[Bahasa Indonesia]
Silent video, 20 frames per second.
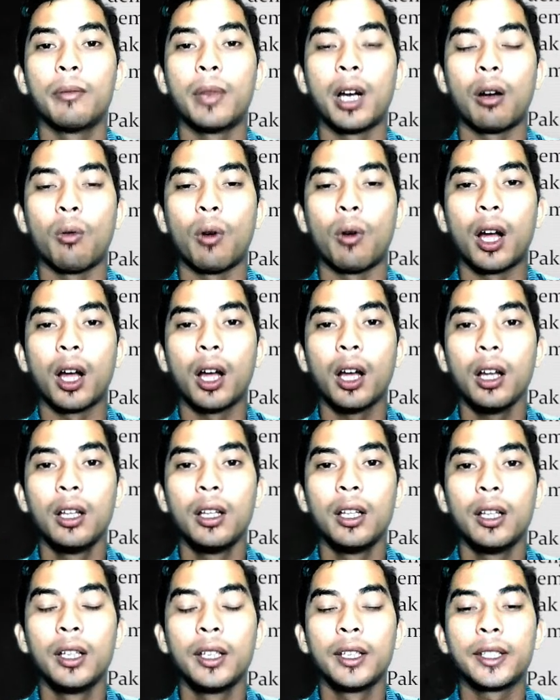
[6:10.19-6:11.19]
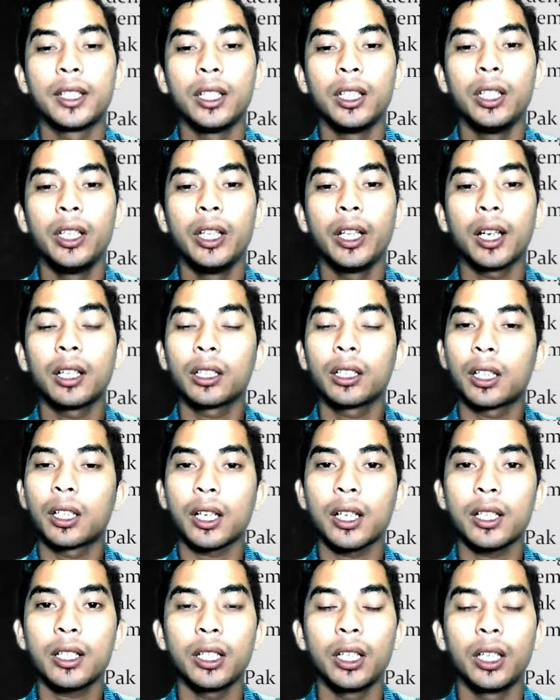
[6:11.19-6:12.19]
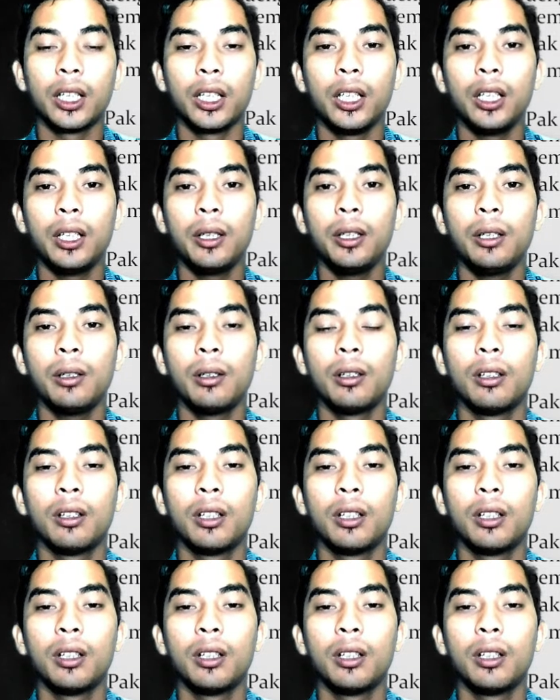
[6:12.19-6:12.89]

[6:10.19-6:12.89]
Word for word: bahwa sindiran keras ini